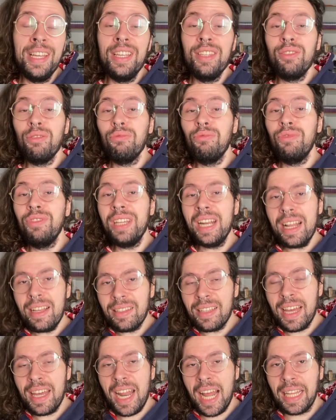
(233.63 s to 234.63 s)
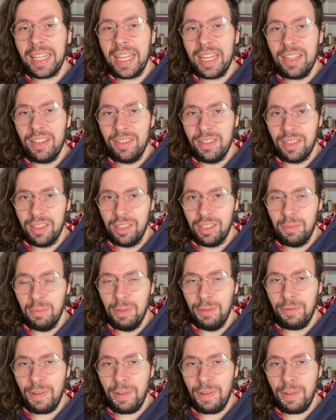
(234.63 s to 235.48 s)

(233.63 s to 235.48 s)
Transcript: São três características que me